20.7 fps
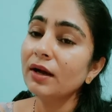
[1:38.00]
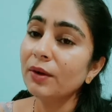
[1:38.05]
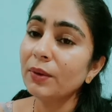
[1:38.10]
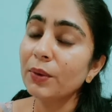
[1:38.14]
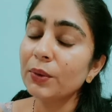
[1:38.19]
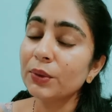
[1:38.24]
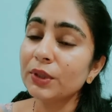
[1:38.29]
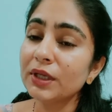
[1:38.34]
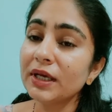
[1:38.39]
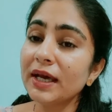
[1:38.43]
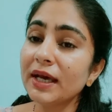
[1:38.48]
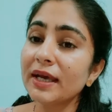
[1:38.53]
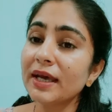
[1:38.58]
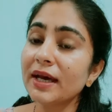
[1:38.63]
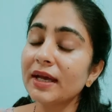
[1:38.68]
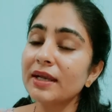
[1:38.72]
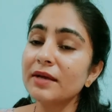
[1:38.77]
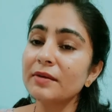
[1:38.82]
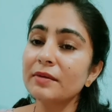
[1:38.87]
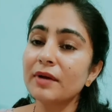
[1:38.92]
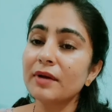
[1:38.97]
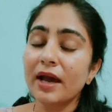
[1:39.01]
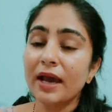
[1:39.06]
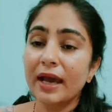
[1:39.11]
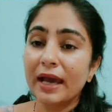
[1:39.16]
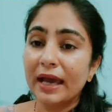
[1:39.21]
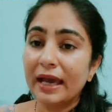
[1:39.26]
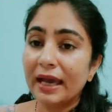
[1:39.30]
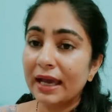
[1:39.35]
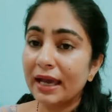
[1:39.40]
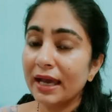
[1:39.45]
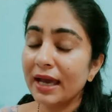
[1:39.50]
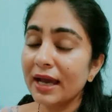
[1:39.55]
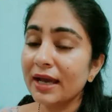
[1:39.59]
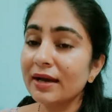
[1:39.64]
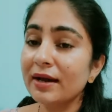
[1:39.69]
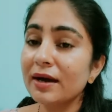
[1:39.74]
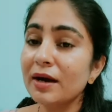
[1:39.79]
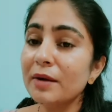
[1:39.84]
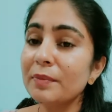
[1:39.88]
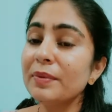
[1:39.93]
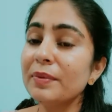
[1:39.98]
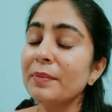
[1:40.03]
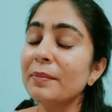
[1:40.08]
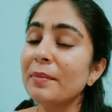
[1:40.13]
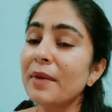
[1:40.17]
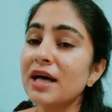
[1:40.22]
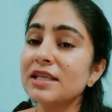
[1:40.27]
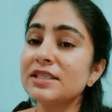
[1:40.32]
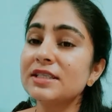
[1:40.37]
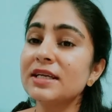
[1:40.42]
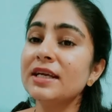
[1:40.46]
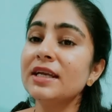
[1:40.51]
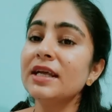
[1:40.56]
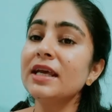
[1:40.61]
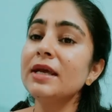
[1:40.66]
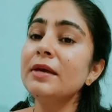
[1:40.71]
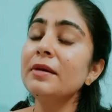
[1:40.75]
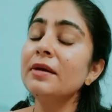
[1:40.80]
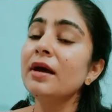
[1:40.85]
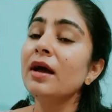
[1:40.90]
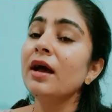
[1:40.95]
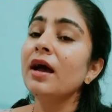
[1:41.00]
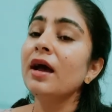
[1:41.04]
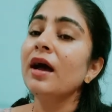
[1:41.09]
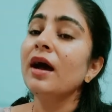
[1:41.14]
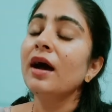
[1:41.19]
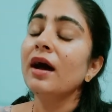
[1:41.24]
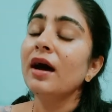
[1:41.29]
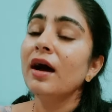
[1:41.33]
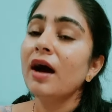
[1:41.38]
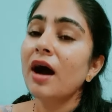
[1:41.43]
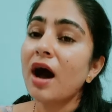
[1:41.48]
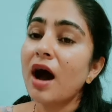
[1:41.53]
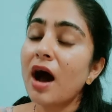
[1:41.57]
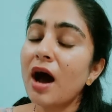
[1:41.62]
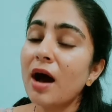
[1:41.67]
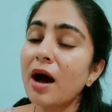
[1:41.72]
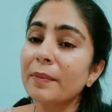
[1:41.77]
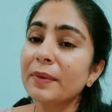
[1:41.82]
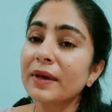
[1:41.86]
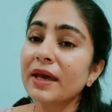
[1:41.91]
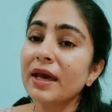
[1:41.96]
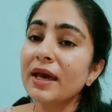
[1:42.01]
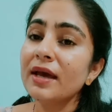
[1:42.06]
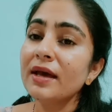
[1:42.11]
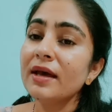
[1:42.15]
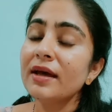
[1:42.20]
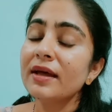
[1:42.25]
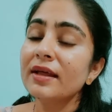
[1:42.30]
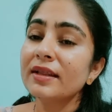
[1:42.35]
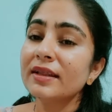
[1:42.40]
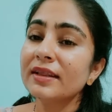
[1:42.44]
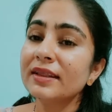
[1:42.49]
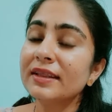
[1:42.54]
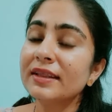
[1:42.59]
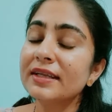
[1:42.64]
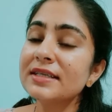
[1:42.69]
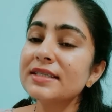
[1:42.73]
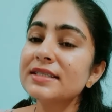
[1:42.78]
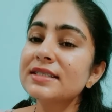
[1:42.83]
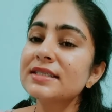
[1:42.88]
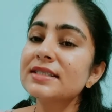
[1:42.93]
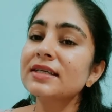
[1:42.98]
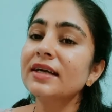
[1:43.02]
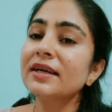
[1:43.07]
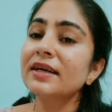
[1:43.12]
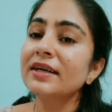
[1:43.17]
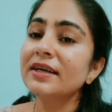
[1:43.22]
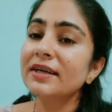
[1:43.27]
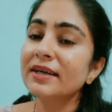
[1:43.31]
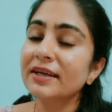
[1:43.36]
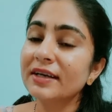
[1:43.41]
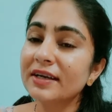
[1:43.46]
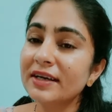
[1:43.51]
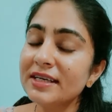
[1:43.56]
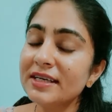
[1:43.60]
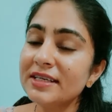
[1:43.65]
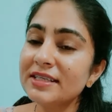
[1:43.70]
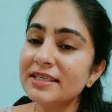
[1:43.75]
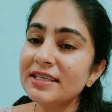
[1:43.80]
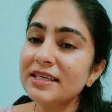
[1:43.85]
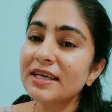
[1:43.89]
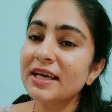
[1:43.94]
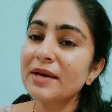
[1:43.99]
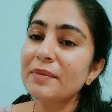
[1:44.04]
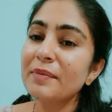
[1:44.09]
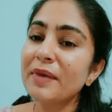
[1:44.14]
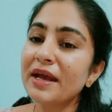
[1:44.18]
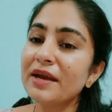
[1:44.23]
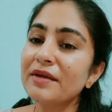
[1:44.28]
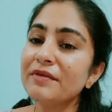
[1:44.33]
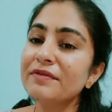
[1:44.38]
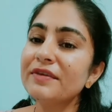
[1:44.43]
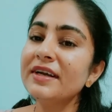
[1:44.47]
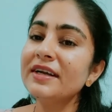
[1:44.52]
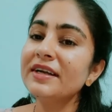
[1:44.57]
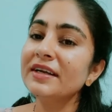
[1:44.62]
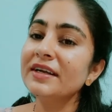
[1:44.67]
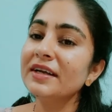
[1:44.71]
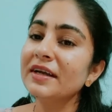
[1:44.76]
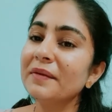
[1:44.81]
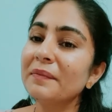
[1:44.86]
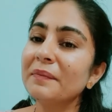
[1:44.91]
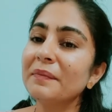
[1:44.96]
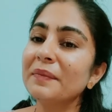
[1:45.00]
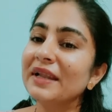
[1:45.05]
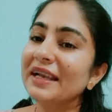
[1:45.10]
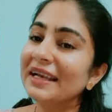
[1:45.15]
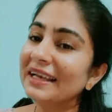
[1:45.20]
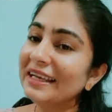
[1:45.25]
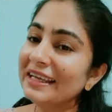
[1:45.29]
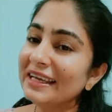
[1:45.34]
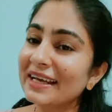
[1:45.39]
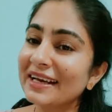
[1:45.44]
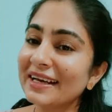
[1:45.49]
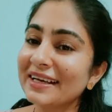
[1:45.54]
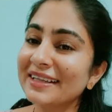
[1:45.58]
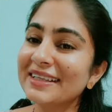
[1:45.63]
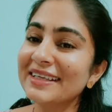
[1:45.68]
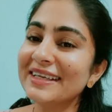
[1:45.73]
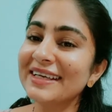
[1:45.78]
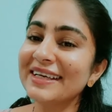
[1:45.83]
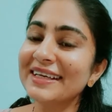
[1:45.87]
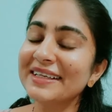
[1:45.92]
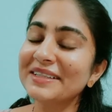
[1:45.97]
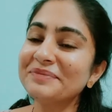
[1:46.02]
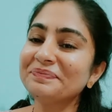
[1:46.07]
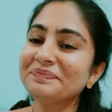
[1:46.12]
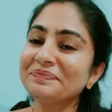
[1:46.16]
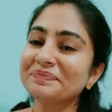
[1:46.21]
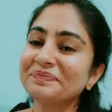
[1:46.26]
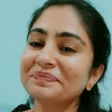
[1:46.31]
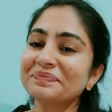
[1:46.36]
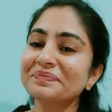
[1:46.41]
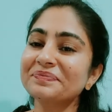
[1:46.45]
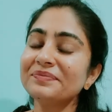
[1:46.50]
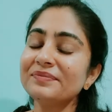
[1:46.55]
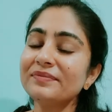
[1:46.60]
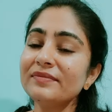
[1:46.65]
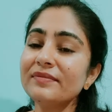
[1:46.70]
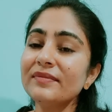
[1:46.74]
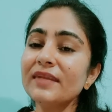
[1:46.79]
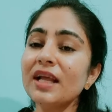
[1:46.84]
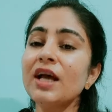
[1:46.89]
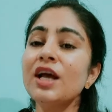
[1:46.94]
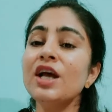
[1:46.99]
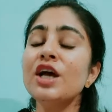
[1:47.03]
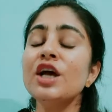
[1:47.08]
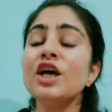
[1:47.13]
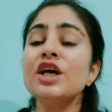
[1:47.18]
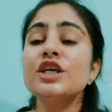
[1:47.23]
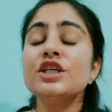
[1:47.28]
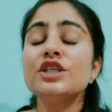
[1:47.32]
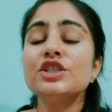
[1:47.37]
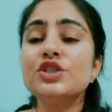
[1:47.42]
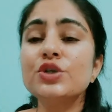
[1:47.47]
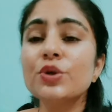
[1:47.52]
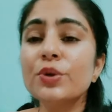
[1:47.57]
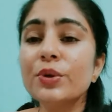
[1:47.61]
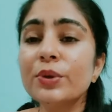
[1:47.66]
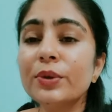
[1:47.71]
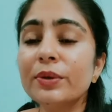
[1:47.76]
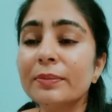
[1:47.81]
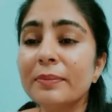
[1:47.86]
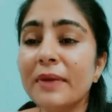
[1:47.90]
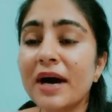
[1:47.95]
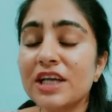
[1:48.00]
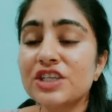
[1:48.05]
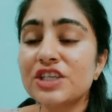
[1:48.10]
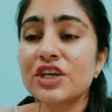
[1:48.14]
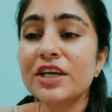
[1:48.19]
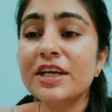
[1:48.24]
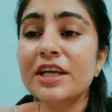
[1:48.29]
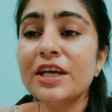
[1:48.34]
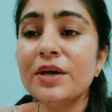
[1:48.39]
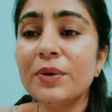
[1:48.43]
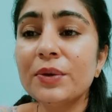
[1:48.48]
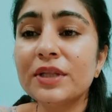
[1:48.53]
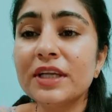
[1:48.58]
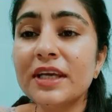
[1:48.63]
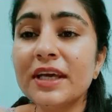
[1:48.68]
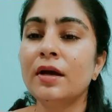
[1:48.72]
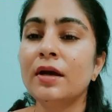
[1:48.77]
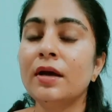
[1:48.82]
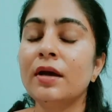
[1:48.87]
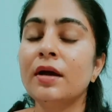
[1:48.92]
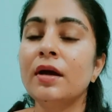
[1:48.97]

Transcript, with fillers: होती है यानी एक कप माचा टी आपके दस ग्रीन टी के बेनिफिट लिए रखती है जो माचा टी होती है